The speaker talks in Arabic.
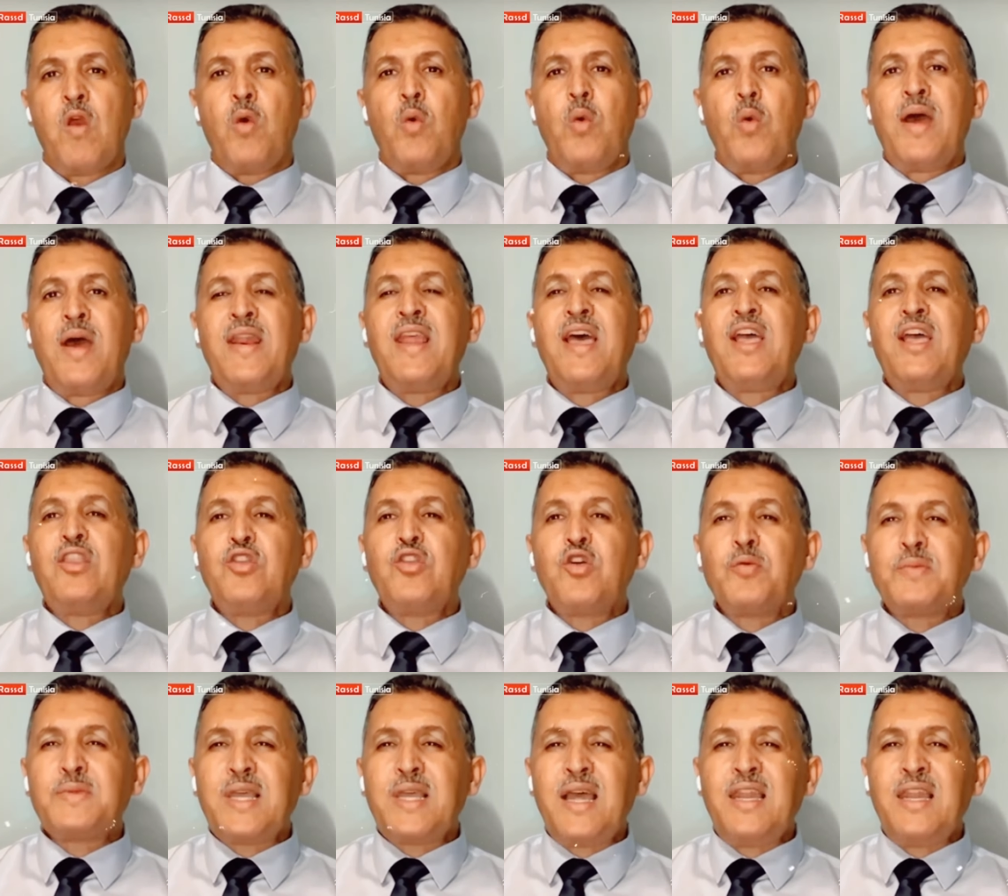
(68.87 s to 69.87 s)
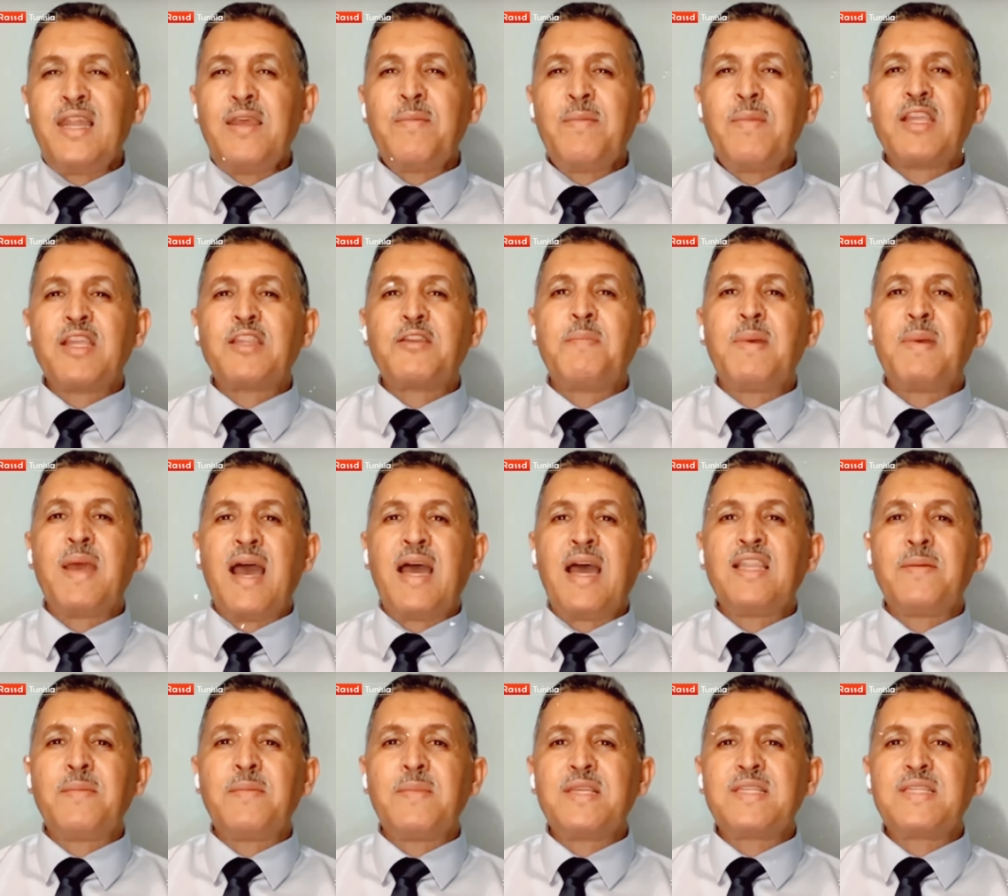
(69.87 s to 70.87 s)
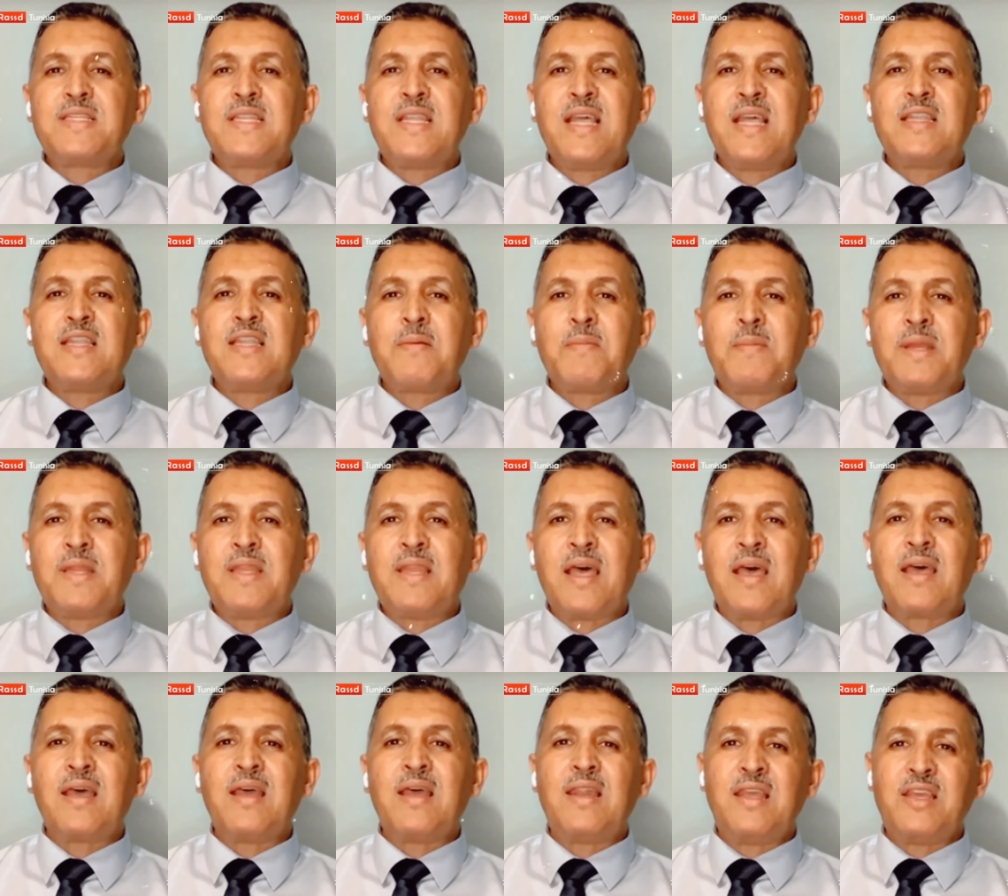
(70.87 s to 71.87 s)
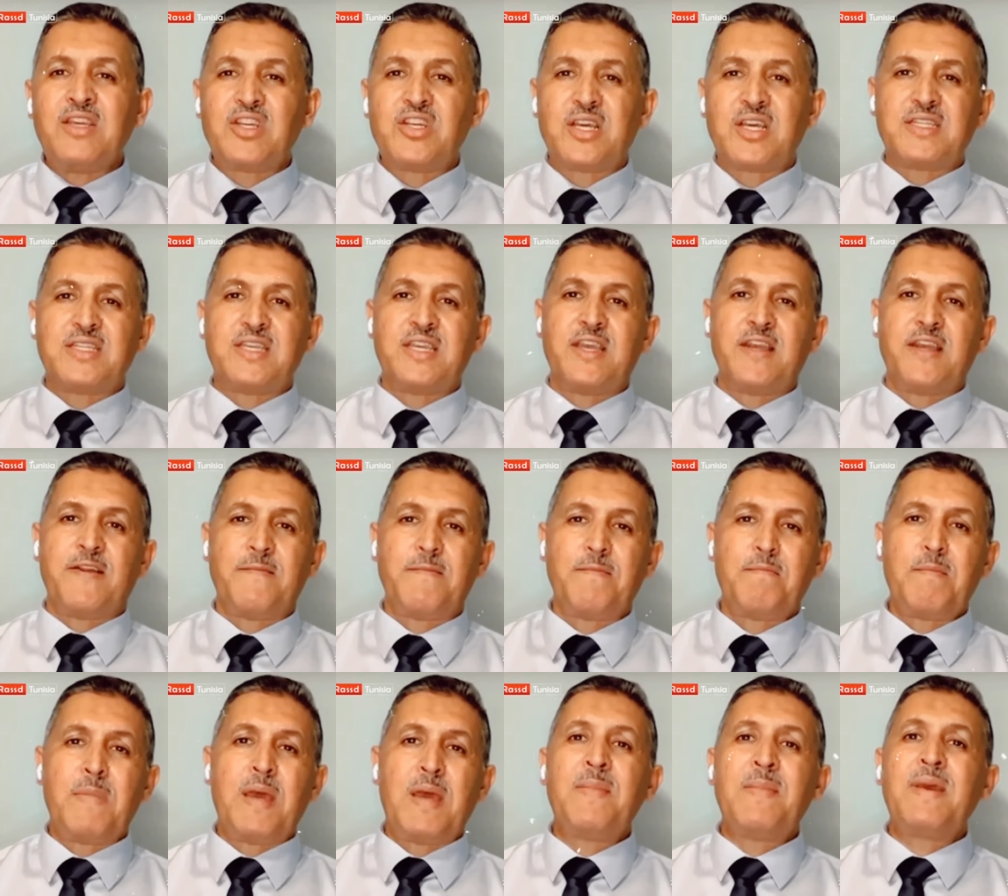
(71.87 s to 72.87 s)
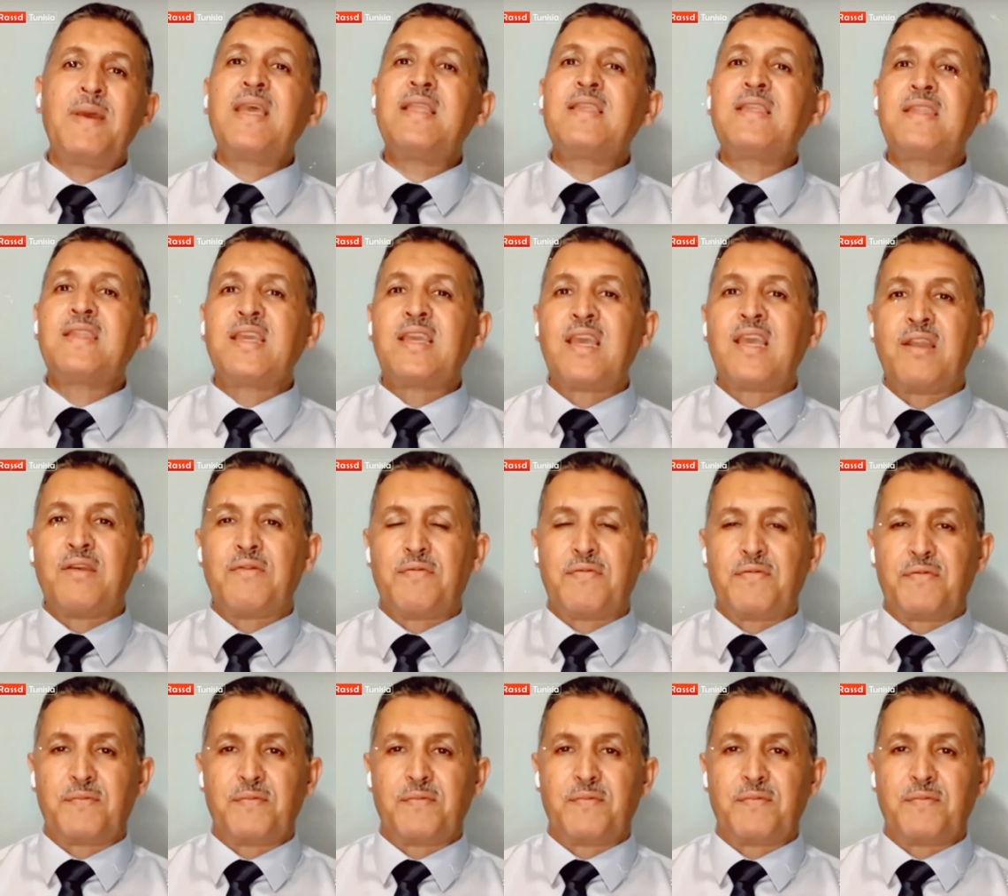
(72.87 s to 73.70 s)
وان عندهم تعليمات بعدم اسناد البطاقه لي شخصيا مهما كانت التكاليف